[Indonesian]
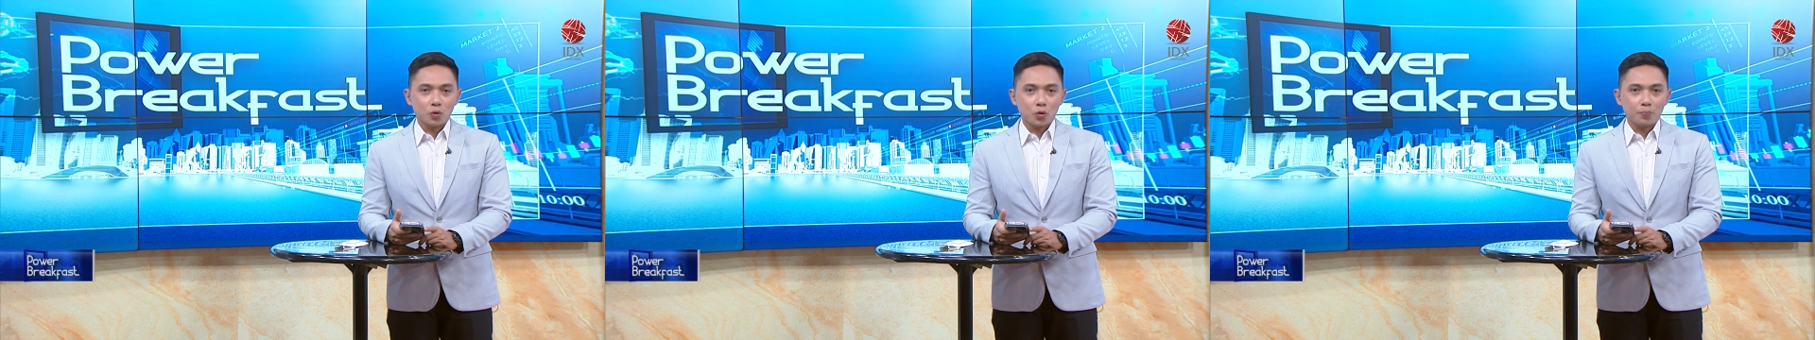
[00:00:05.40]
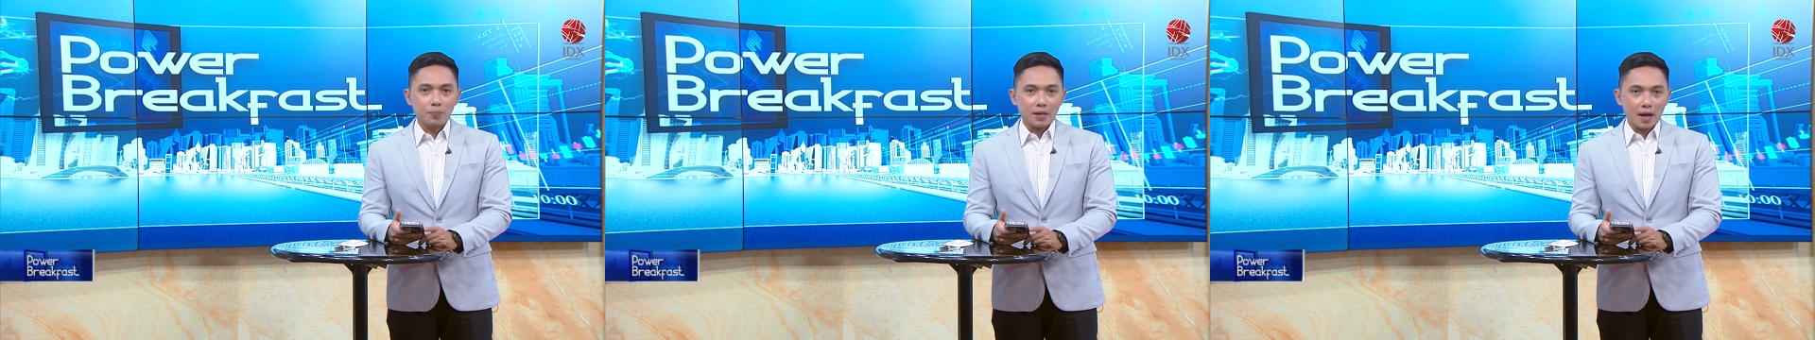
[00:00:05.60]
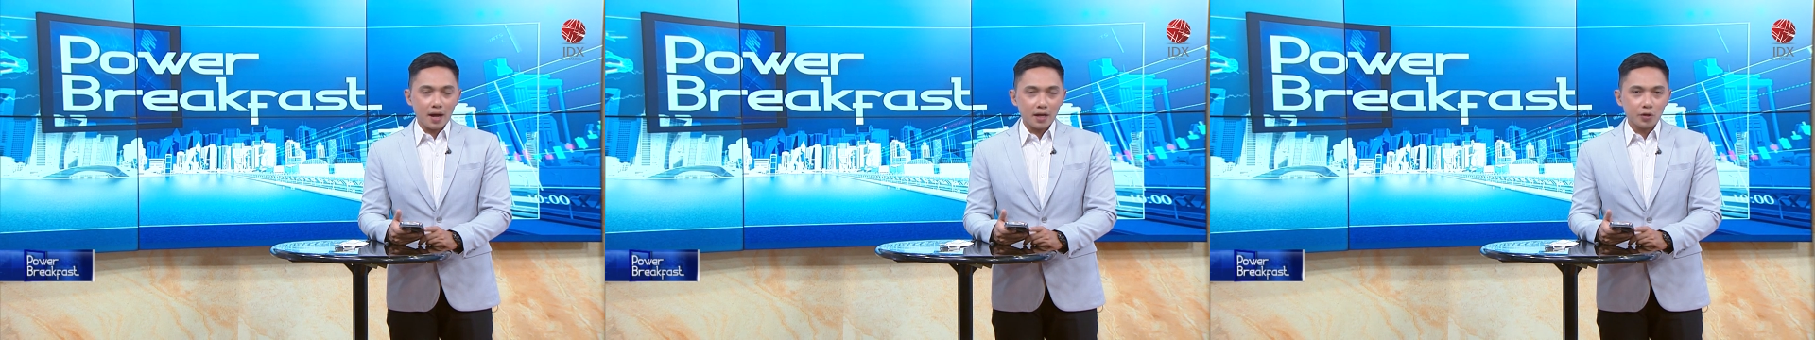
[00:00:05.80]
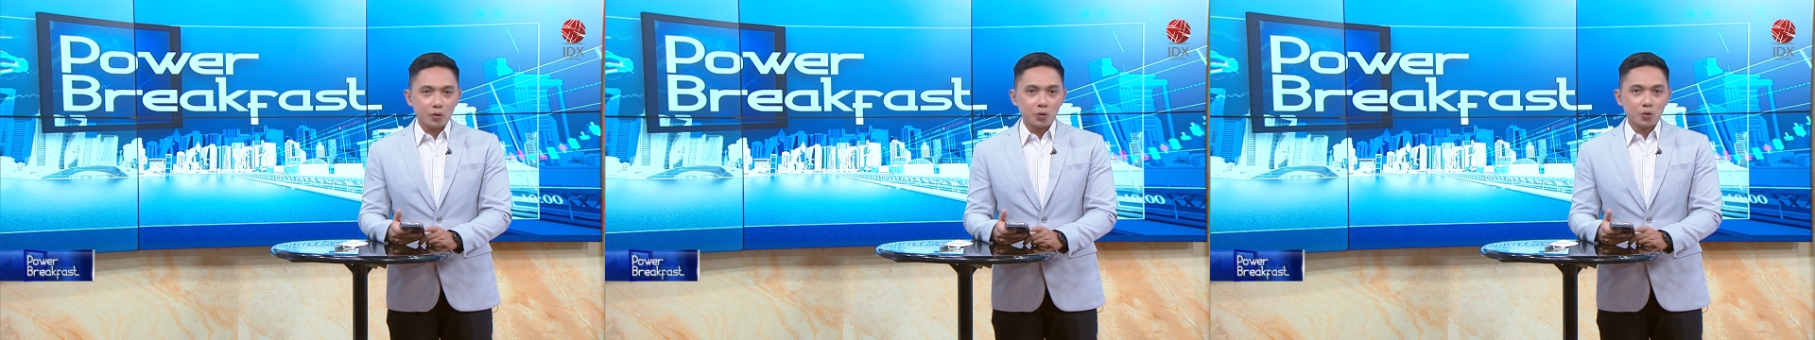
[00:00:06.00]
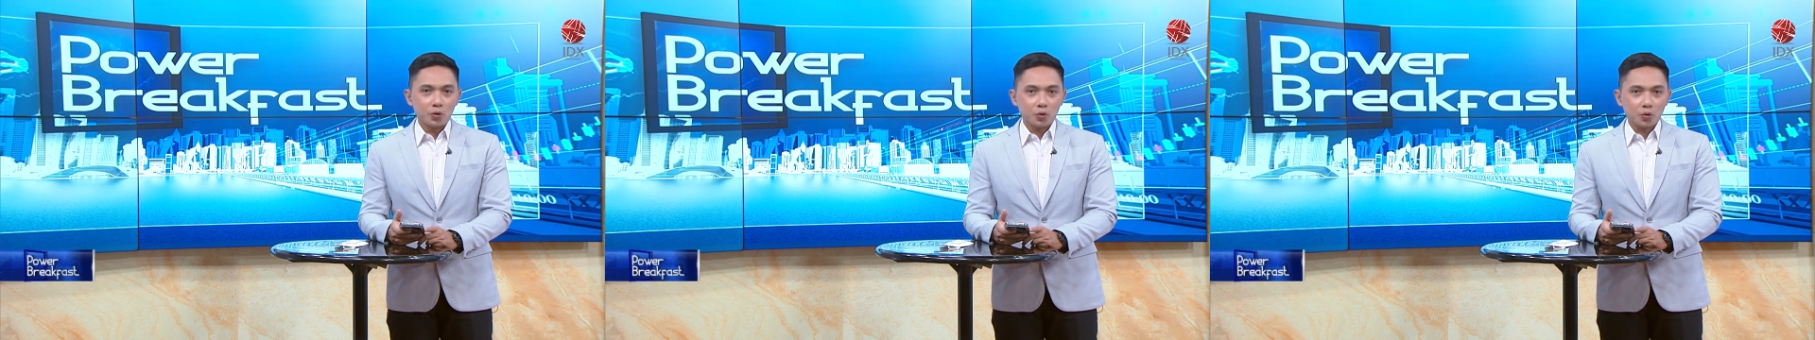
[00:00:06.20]
seluruh pihak
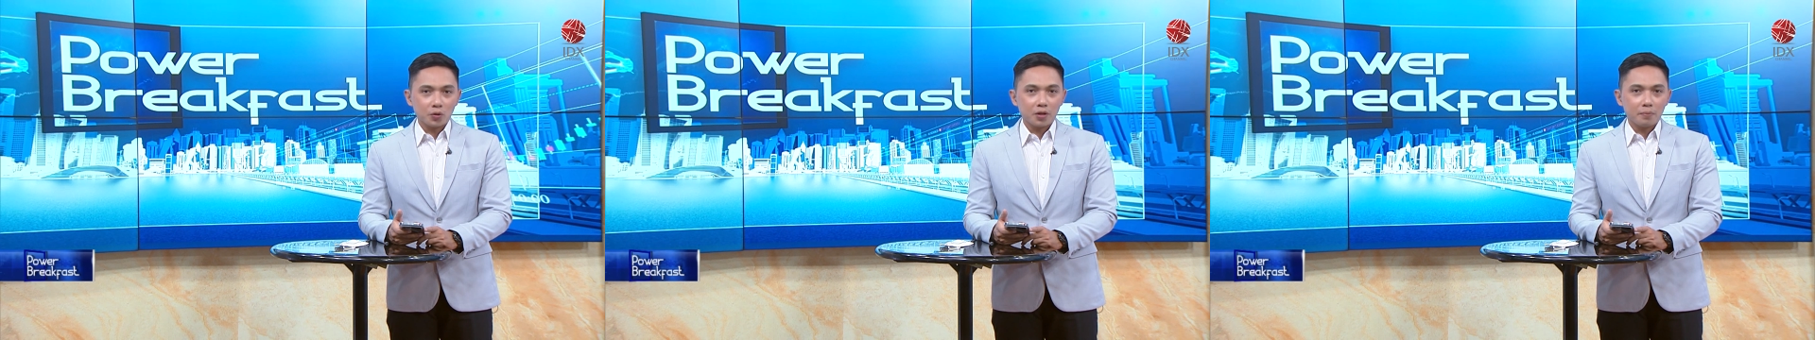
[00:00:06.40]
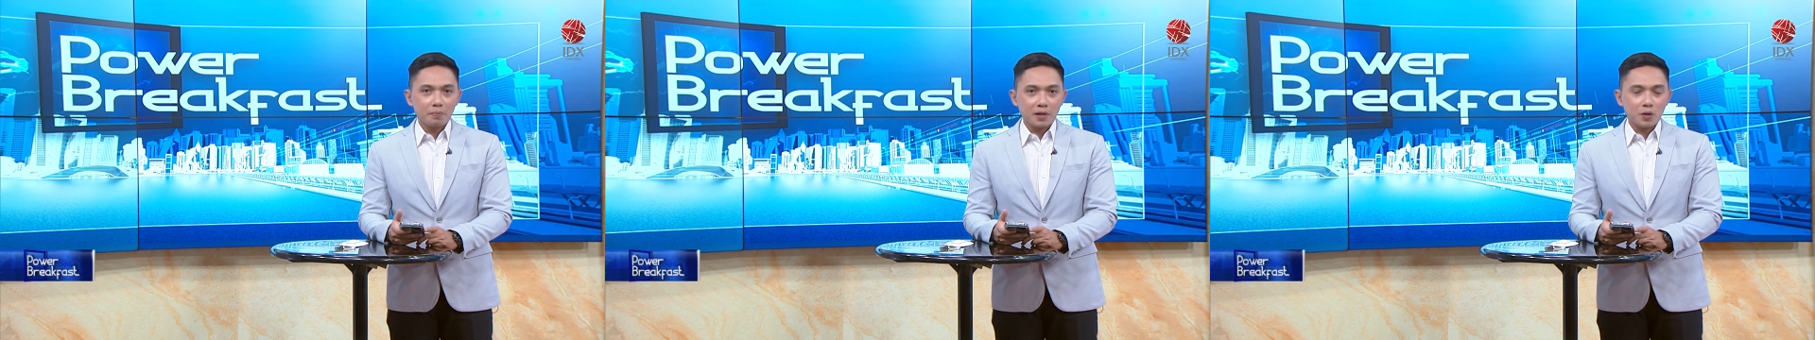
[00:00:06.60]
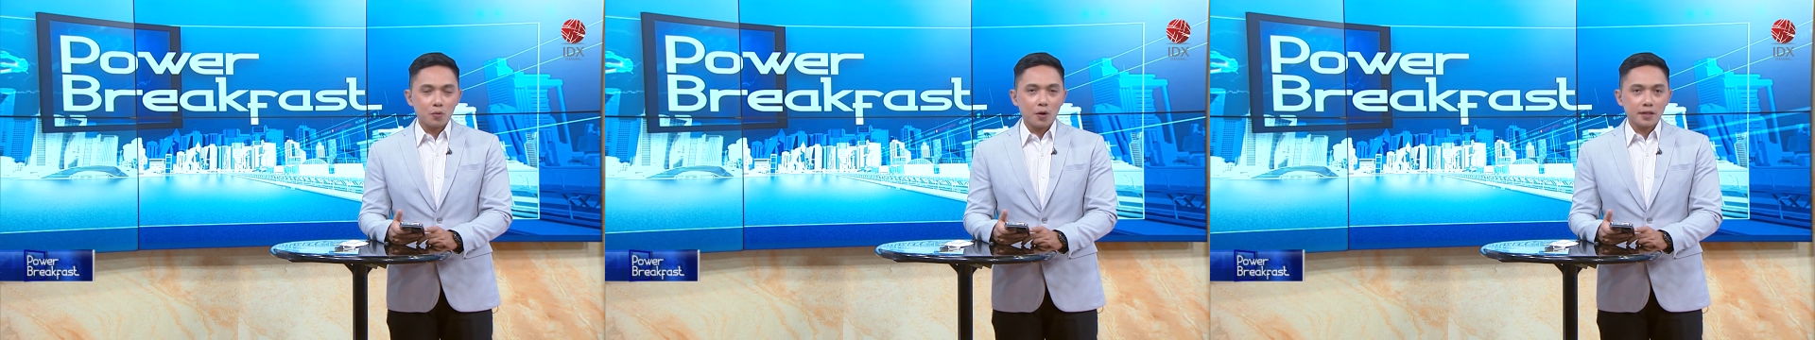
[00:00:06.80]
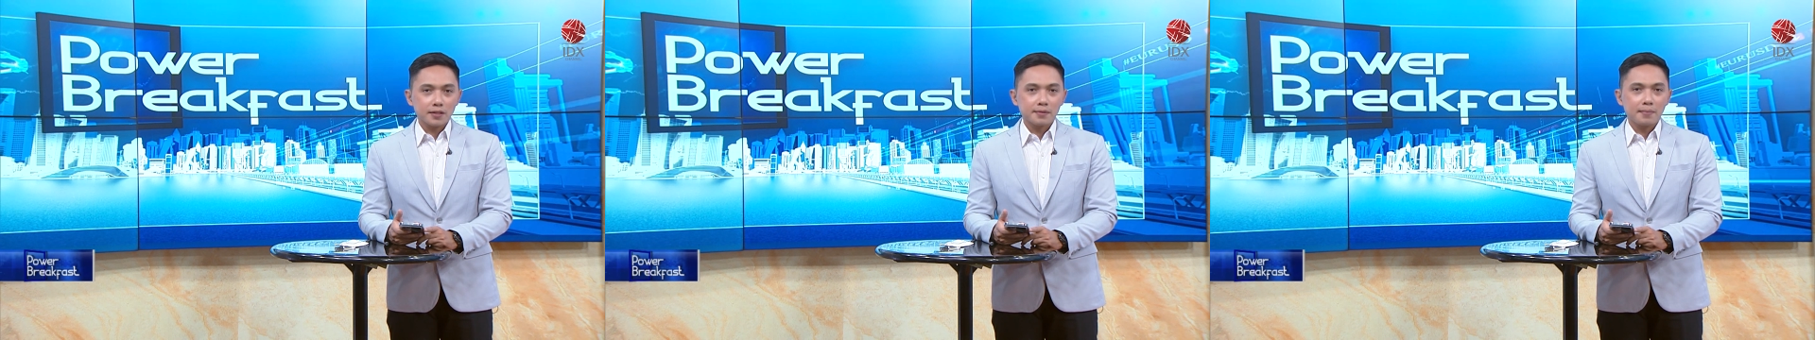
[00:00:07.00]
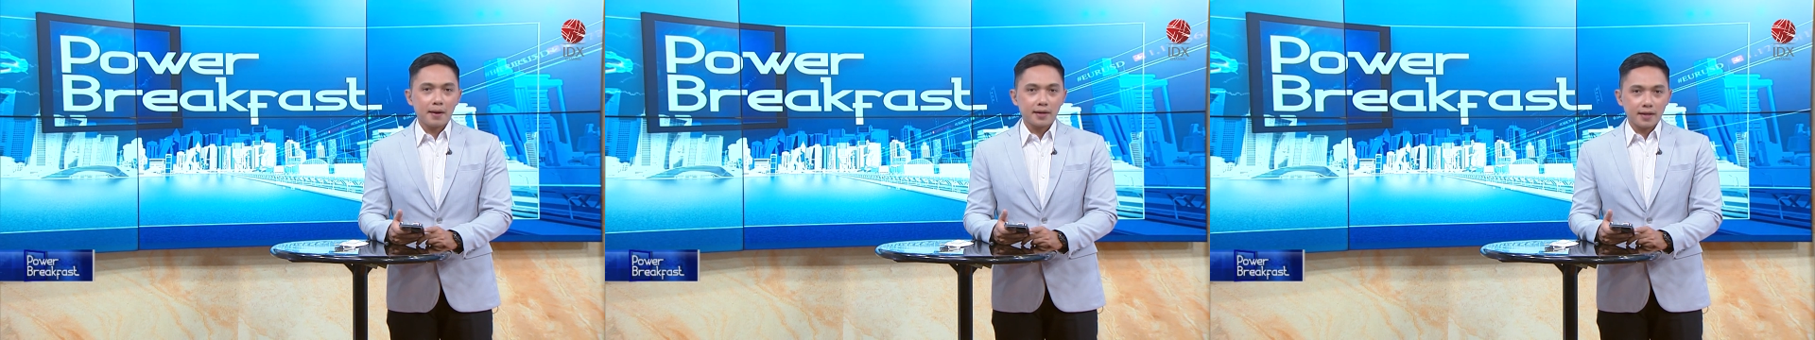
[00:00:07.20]
untuk lebih
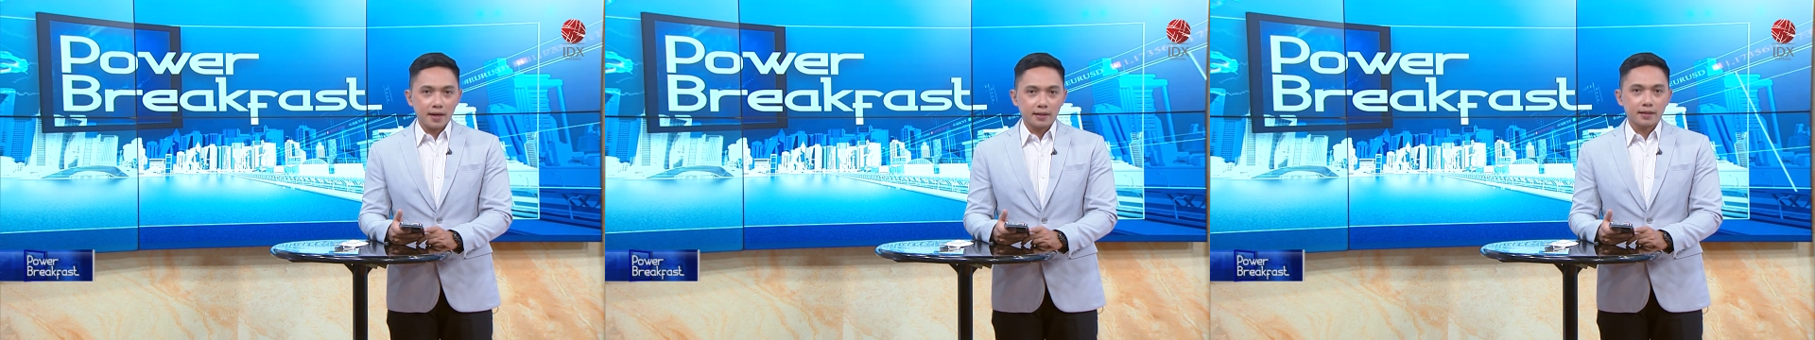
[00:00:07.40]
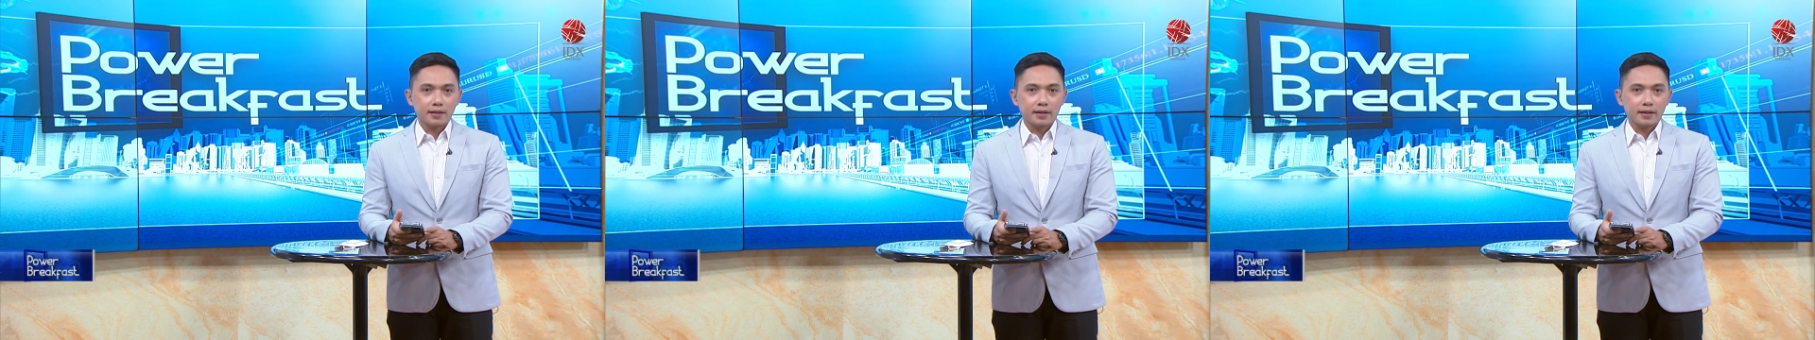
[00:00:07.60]
waspada